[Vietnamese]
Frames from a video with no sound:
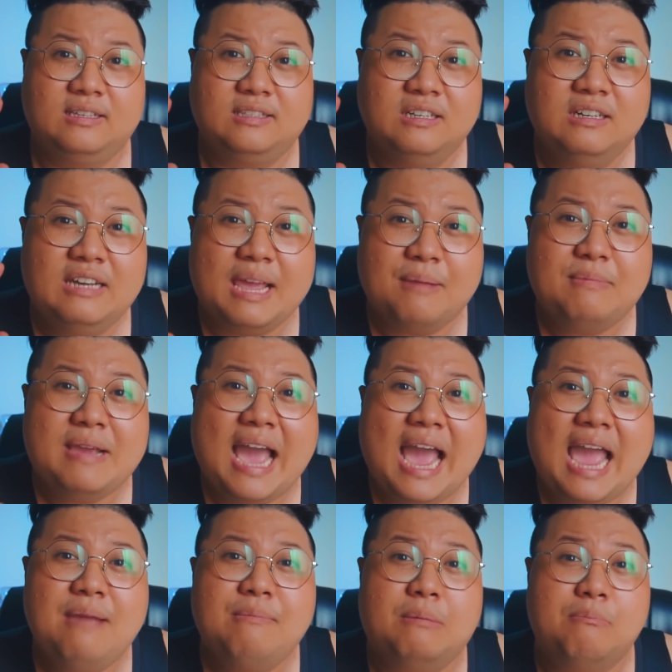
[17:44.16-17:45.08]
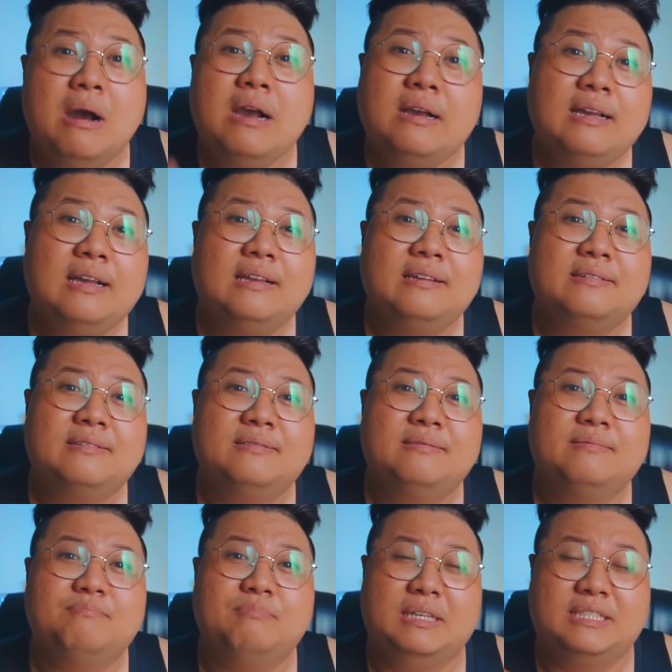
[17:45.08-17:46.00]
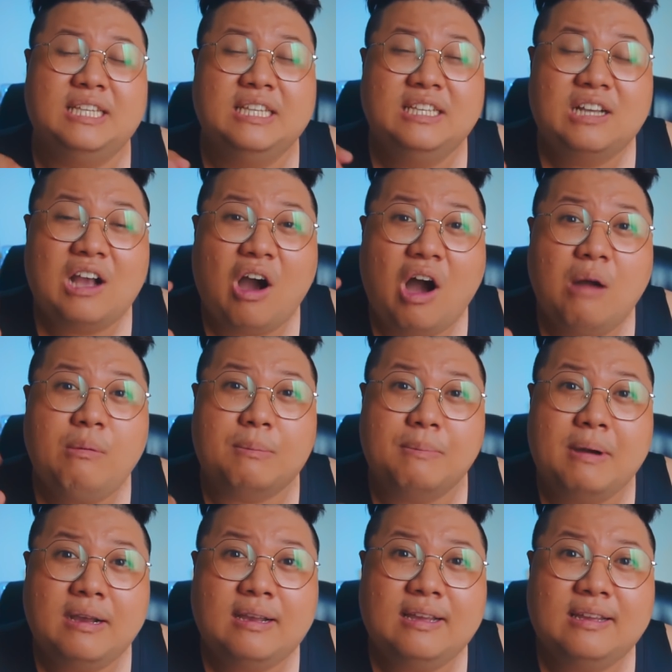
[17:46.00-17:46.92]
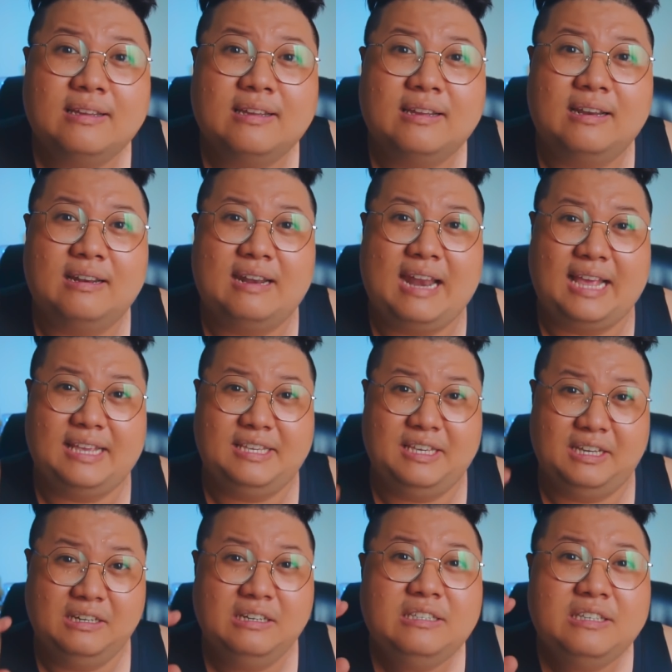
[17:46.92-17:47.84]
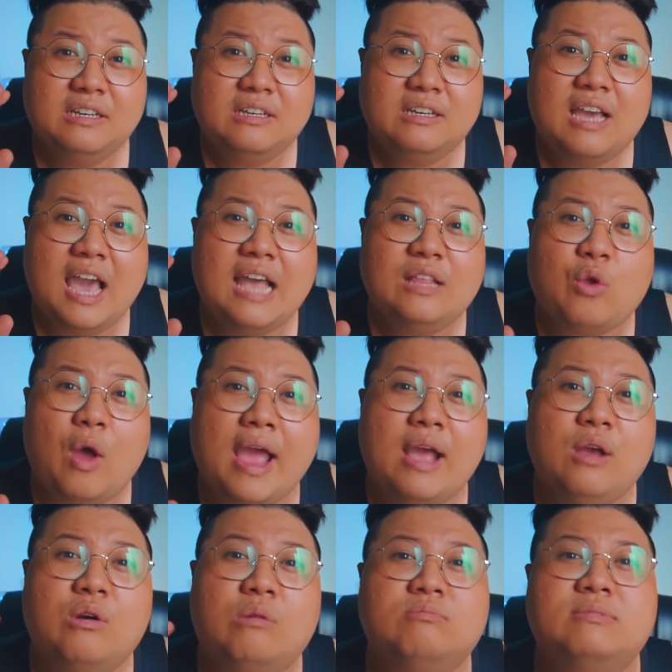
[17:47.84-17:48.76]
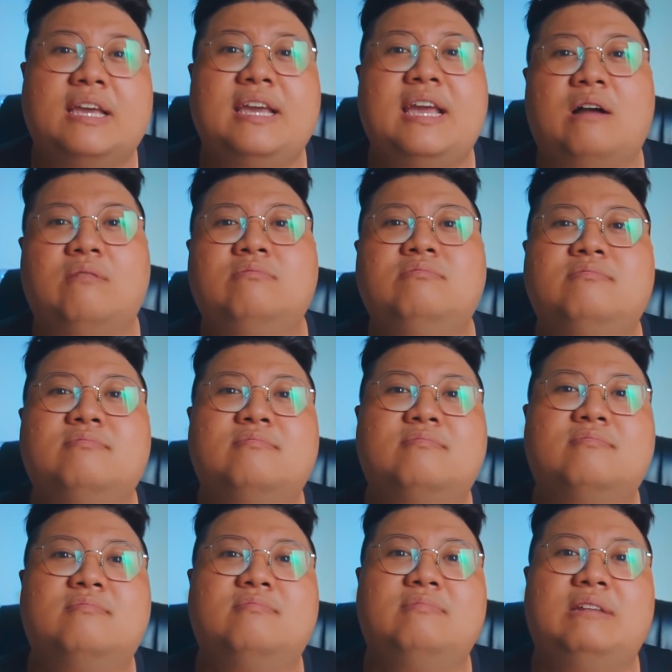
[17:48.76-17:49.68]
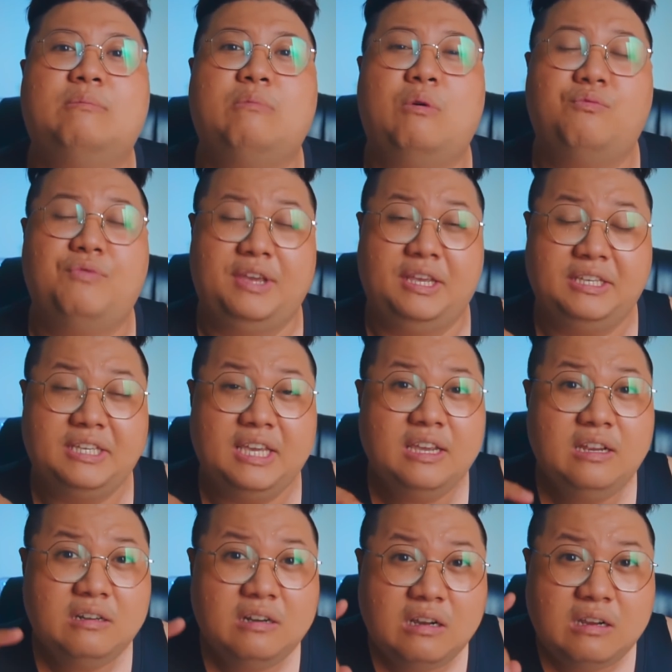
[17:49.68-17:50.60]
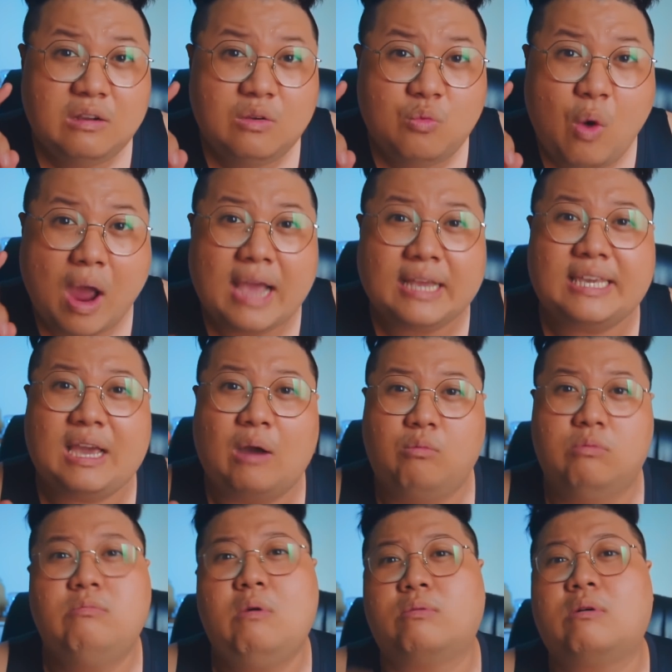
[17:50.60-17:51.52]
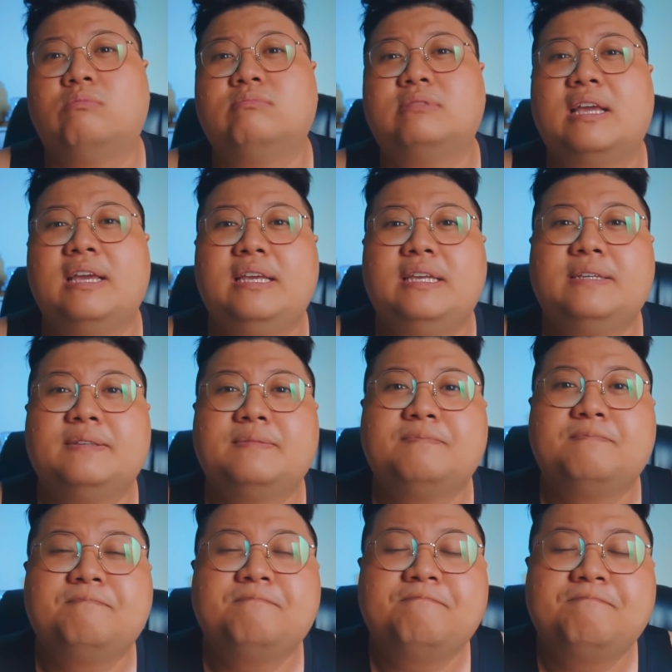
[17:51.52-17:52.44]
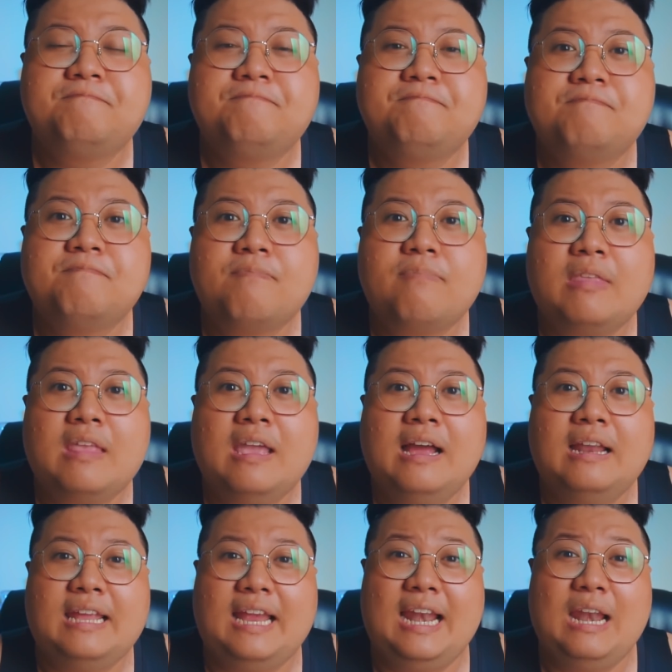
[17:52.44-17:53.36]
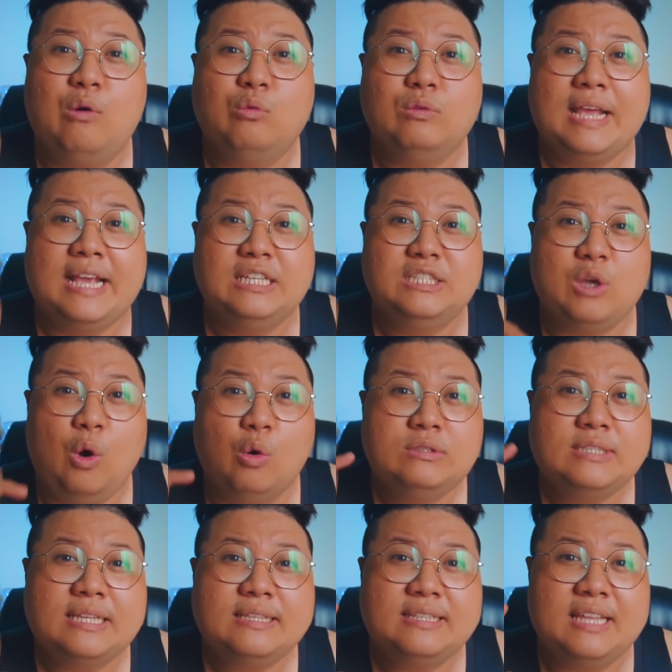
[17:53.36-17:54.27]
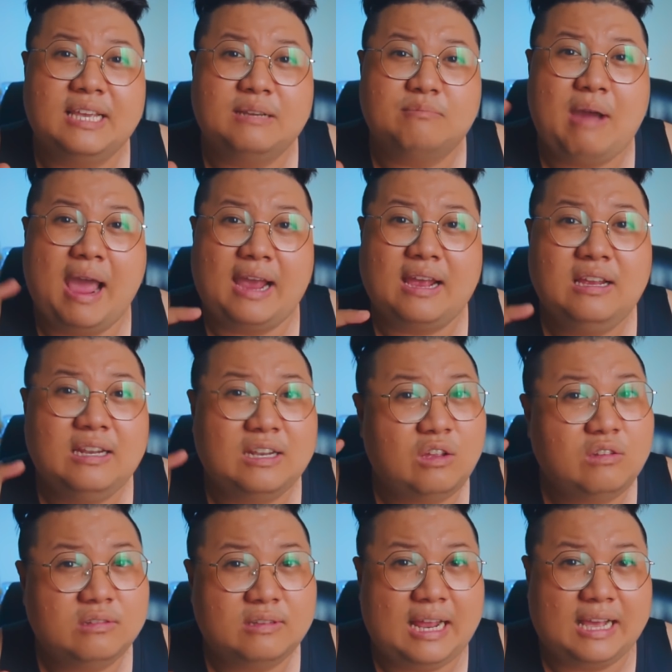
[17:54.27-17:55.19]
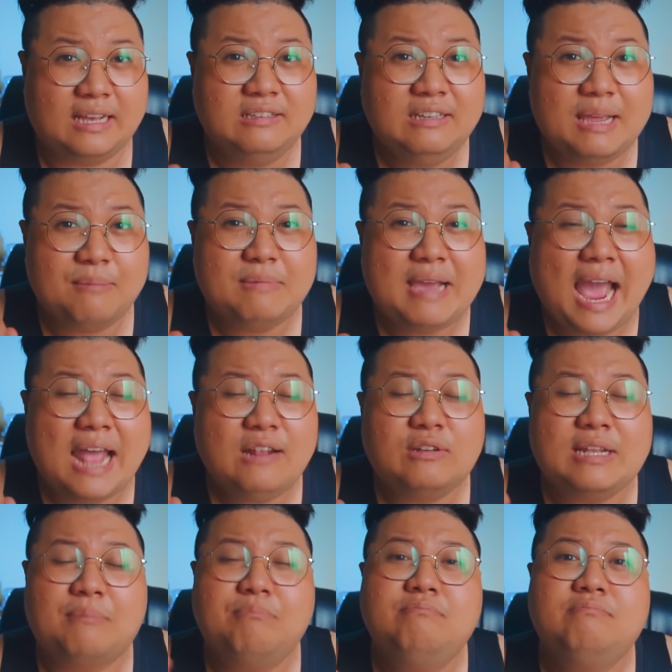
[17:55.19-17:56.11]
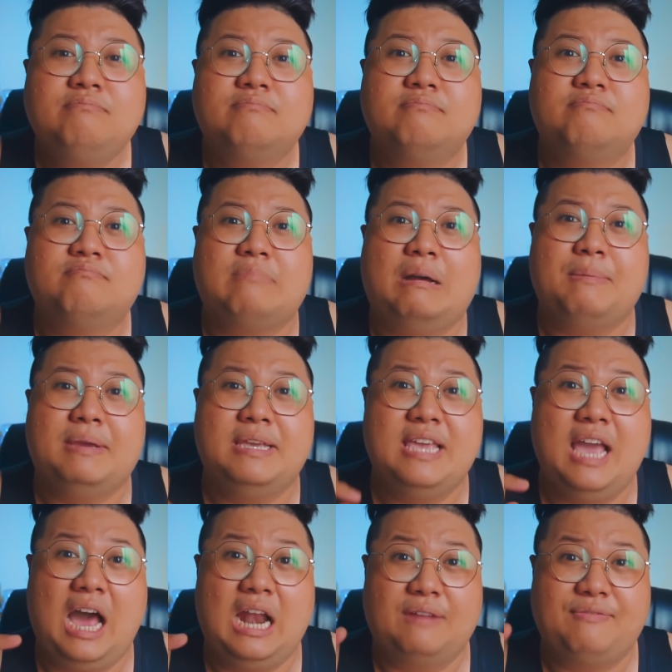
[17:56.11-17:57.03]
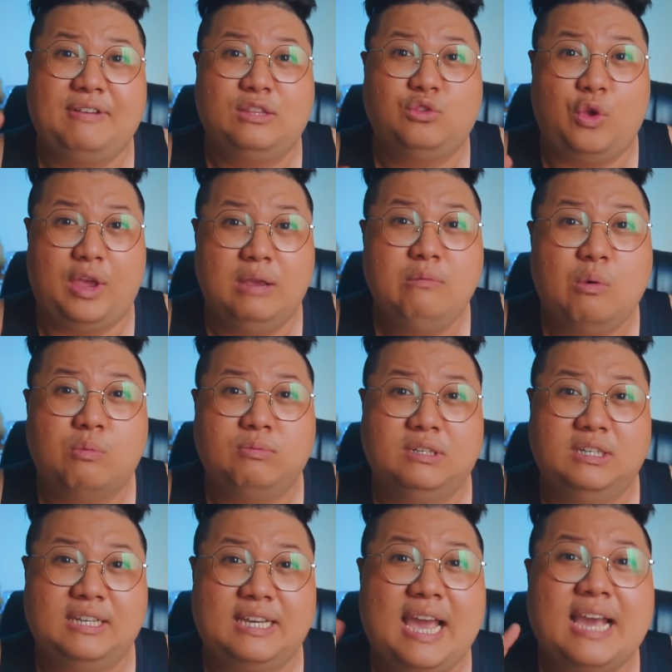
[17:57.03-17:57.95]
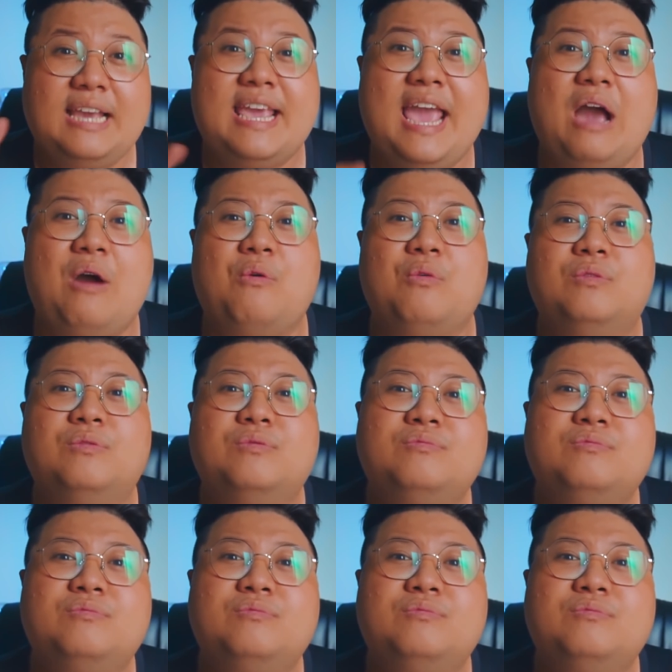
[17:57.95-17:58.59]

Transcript: đứa em gái mà mất á bị sinh khó mà mất á là giữ chức kế toán công ty ổng là một vị trí rất quan trọng của một công ty tại lâu nay sổ sách tiền bạc nó là cứ em gái nó nắm mà bây giờ là phải tuyển một người khác vào